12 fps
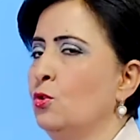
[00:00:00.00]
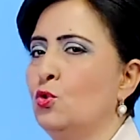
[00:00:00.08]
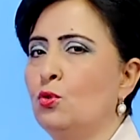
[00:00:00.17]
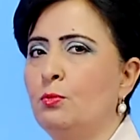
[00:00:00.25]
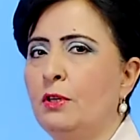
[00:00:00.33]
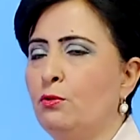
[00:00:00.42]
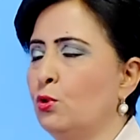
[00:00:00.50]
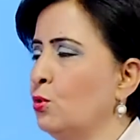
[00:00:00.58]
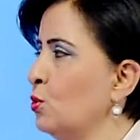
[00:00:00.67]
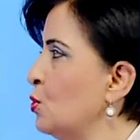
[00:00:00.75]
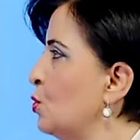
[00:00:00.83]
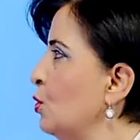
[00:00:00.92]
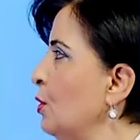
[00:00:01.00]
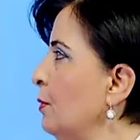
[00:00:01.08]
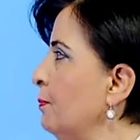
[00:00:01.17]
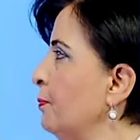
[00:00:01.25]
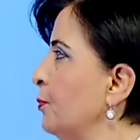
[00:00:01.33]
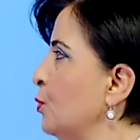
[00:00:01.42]
Cümle
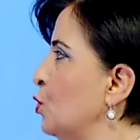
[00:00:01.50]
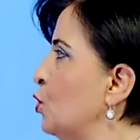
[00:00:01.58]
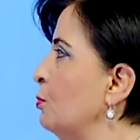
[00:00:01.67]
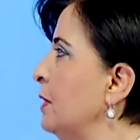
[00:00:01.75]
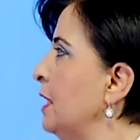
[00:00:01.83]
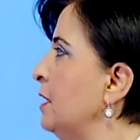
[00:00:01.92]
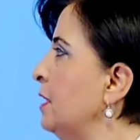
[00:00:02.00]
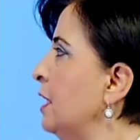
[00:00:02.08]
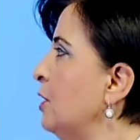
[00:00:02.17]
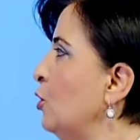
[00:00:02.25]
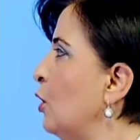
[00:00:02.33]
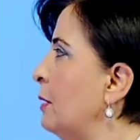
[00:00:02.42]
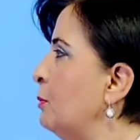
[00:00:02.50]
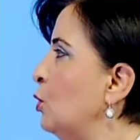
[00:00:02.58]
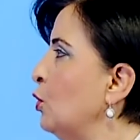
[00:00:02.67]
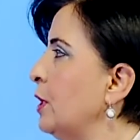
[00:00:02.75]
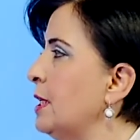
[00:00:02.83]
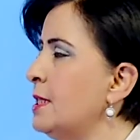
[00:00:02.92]
vurgusu cümlenin en
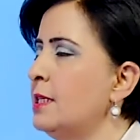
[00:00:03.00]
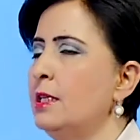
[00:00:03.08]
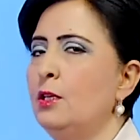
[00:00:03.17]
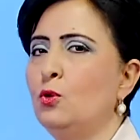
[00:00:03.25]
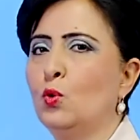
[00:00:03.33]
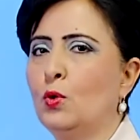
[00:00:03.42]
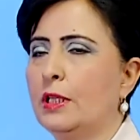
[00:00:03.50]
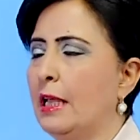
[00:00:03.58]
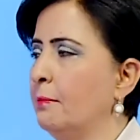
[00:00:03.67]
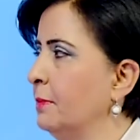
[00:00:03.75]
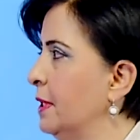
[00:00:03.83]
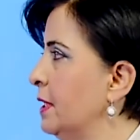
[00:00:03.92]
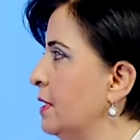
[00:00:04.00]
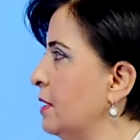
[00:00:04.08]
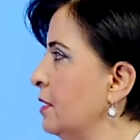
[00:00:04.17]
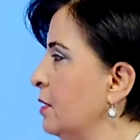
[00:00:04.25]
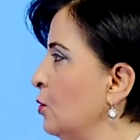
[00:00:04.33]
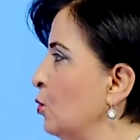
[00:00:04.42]
önemli ögesi
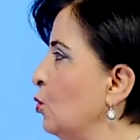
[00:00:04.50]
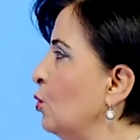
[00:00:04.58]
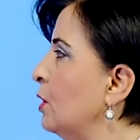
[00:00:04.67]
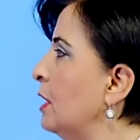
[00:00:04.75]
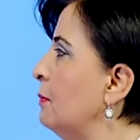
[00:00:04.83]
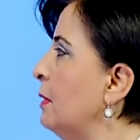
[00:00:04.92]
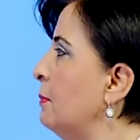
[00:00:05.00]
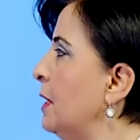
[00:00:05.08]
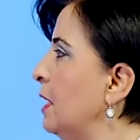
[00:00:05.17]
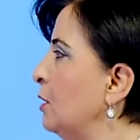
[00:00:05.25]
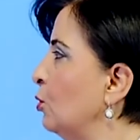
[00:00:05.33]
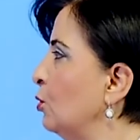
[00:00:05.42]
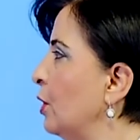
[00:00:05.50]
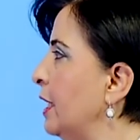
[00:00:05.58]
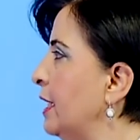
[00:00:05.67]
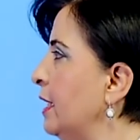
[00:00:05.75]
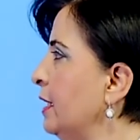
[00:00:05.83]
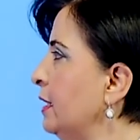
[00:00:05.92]
yüklemdir. Yükleme bağlı
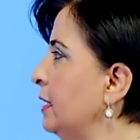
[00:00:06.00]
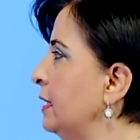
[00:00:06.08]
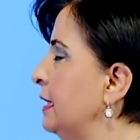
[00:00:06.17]
olarak